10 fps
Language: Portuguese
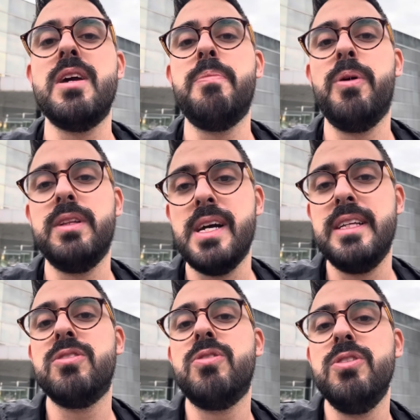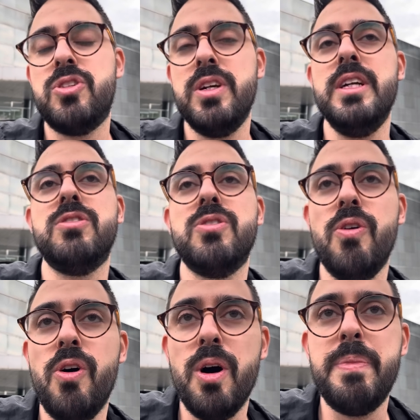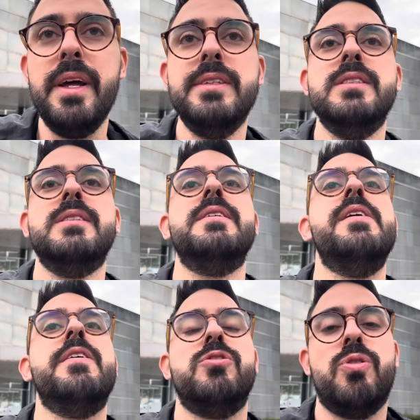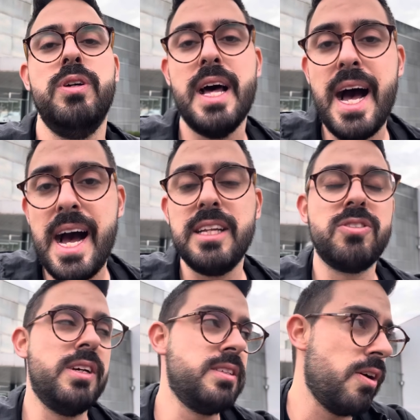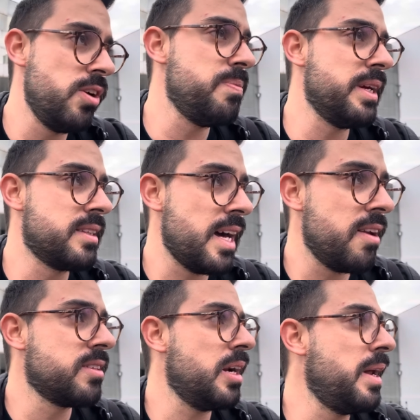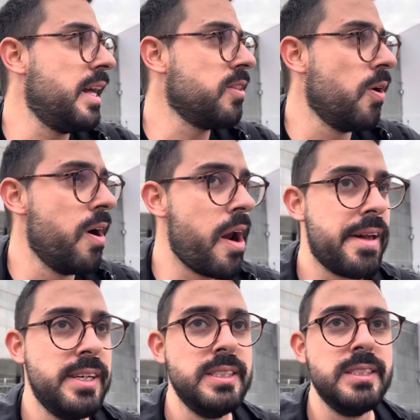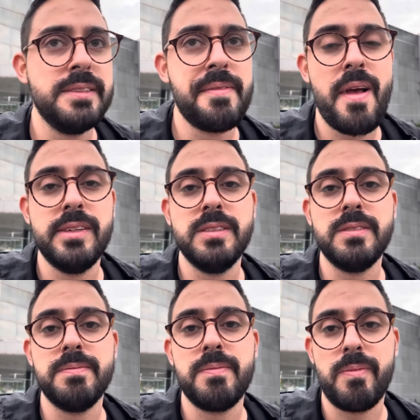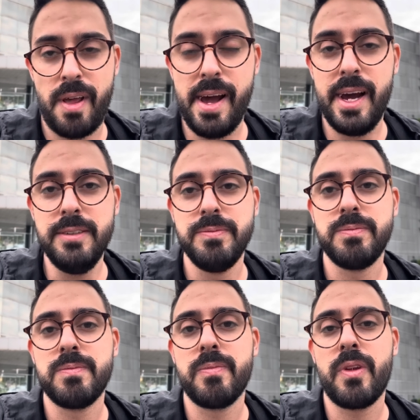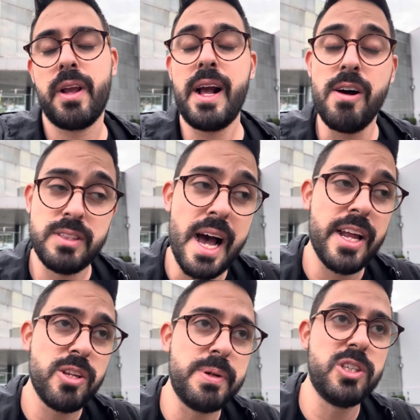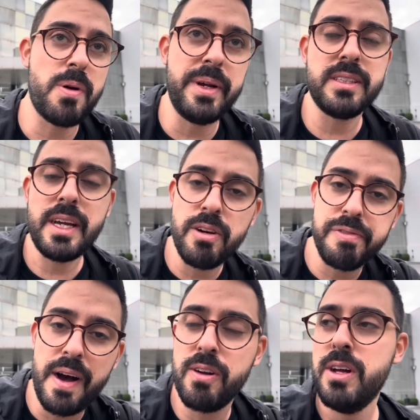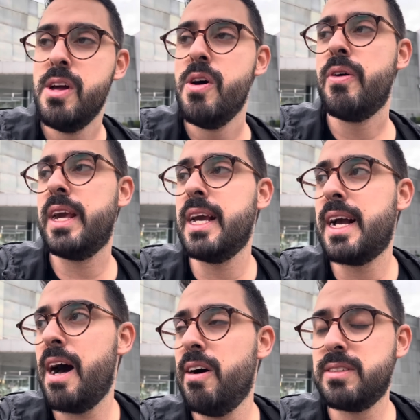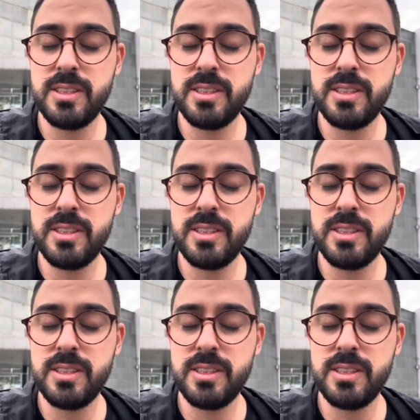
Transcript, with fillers: é importante discutir sobre os cuidados com a saúde mental do trabalhador, tá? causados principalmente, aí eu falo o que, que causa